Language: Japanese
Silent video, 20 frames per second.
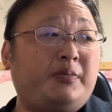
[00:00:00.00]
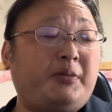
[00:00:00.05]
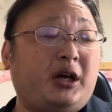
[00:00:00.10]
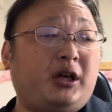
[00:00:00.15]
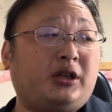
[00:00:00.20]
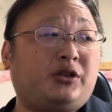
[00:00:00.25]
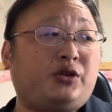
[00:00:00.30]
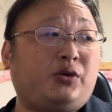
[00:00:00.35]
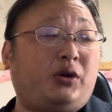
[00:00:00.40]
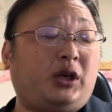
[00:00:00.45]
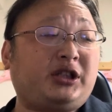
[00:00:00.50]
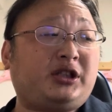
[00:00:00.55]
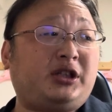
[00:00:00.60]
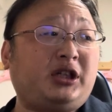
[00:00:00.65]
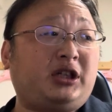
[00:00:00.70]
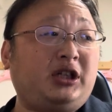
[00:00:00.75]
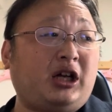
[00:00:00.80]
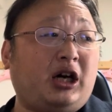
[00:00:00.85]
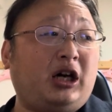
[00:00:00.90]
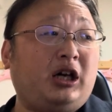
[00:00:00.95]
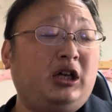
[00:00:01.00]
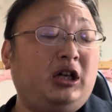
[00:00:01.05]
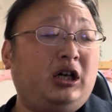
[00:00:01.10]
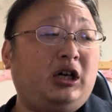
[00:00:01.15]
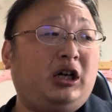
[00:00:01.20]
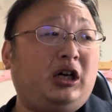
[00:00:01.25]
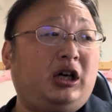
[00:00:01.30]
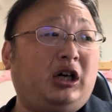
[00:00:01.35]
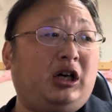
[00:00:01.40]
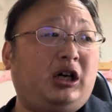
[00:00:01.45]
まあ、挑発的な、
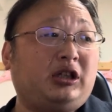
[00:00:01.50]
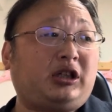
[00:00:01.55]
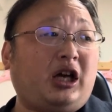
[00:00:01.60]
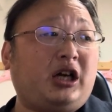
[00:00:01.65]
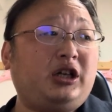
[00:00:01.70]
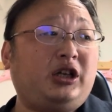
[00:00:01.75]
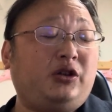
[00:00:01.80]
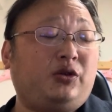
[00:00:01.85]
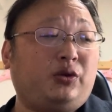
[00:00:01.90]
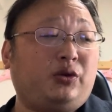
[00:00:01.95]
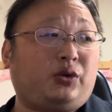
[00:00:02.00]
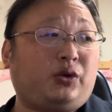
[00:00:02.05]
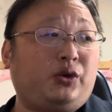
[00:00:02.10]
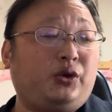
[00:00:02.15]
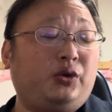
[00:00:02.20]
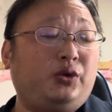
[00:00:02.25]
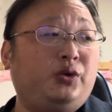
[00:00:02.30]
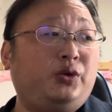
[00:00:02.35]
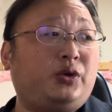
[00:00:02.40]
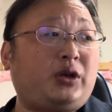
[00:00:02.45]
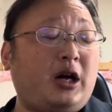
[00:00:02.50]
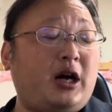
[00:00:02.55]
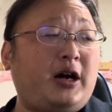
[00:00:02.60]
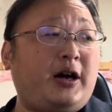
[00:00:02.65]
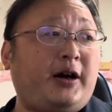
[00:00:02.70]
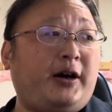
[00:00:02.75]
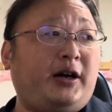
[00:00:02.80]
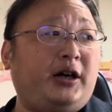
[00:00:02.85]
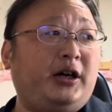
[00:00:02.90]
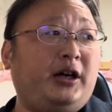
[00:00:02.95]
あ態度という
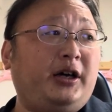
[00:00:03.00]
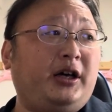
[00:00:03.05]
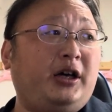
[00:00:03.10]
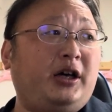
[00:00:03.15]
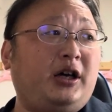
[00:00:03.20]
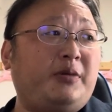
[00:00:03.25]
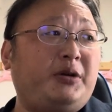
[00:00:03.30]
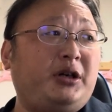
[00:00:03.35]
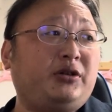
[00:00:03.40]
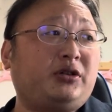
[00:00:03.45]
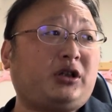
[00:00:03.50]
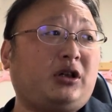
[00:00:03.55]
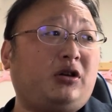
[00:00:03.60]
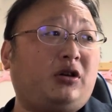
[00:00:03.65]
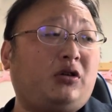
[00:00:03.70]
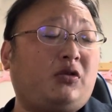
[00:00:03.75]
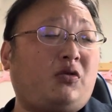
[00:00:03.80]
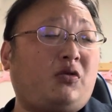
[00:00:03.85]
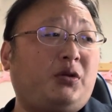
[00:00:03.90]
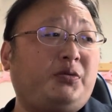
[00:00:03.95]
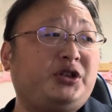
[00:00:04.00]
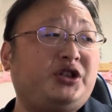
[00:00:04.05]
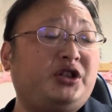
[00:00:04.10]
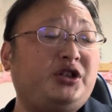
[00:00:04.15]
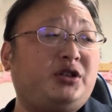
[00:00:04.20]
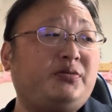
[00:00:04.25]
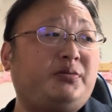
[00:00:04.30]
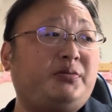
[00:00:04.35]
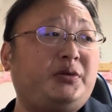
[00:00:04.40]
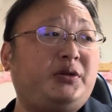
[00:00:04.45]
か、えー、まあ言ったら、これも
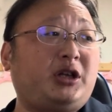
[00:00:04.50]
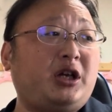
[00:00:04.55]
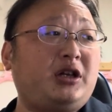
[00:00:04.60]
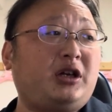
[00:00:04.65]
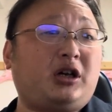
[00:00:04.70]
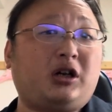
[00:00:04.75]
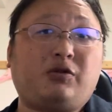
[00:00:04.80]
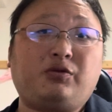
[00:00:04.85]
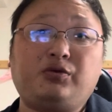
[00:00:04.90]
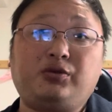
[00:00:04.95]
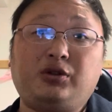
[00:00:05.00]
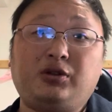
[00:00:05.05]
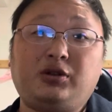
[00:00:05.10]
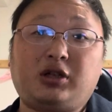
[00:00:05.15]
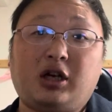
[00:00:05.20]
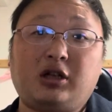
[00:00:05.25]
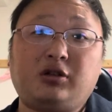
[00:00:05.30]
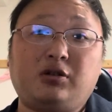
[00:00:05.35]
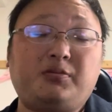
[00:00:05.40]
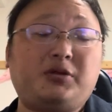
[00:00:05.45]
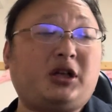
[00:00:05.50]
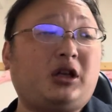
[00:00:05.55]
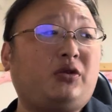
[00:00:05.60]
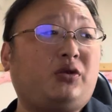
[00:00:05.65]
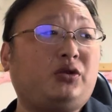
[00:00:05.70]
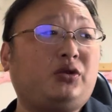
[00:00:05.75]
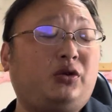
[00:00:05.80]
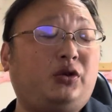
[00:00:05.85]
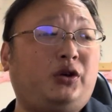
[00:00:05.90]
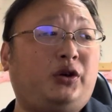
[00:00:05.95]
人事も向いてねえから、うんぬんかんのみたいな
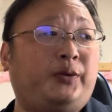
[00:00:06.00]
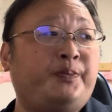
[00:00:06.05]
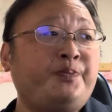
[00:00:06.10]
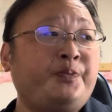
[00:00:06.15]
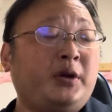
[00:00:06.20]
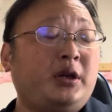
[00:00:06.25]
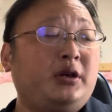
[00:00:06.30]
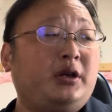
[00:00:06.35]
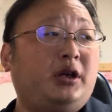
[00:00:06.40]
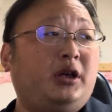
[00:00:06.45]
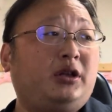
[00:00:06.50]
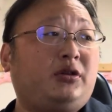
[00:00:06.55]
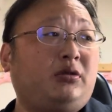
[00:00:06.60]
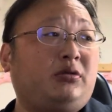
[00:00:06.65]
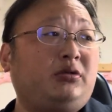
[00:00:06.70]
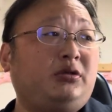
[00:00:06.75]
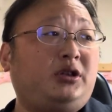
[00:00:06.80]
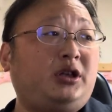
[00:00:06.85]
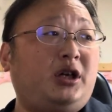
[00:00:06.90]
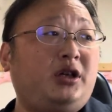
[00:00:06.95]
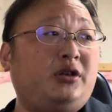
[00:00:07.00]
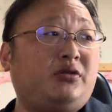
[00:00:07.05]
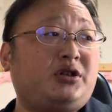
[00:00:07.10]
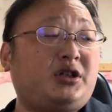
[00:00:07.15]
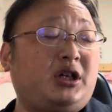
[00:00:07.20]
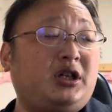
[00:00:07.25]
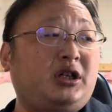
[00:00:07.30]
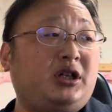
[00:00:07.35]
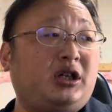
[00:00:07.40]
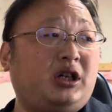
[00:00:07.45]
ことを、えー、特定の
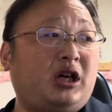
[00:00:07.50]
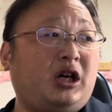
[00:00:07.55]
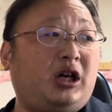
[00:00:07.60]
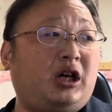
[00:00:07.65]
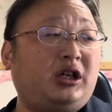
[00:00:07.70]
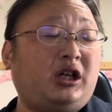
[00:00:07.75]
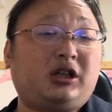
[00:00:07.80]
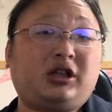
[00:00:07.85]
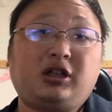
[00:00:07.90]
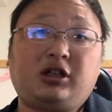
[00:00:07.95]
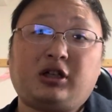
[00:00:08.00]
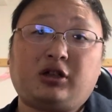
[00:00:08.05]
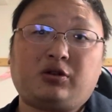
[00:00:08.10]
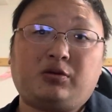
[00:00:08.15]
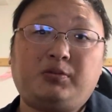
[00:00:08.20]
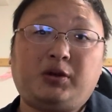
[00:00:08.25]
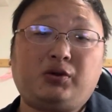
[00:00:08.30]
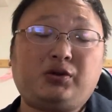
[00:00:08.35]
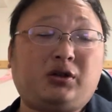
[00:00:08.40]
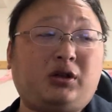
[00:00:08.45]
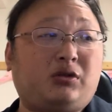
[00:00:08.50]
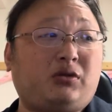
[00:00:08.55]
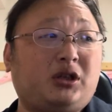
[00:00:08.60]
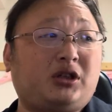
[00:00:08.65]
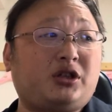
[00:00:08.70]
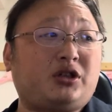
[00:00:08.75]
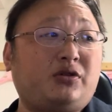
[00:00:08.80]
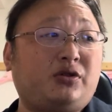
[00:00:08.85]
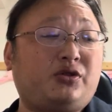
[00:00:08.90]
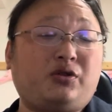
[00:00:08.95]
社員がやってきたと。まあおそらく
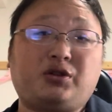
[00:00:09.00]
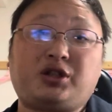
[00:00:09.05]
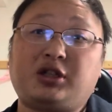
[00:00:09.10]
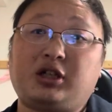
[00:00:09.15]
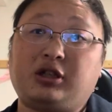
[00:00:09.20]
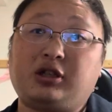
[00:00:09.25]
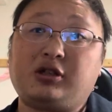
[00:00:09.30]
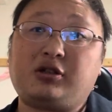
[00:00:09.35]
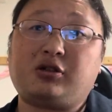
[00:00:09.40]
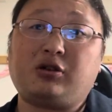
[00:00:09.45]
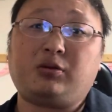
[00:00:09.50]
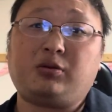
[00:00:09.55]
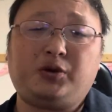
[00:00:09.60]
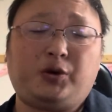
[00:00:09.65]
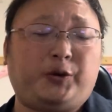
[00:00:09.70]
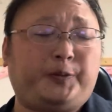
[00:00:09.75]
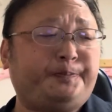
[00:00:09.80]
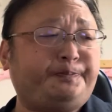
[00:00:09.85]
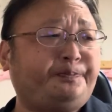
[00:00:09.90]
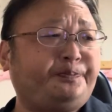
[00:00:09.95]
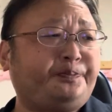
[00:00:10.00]
私の上司なんですけども、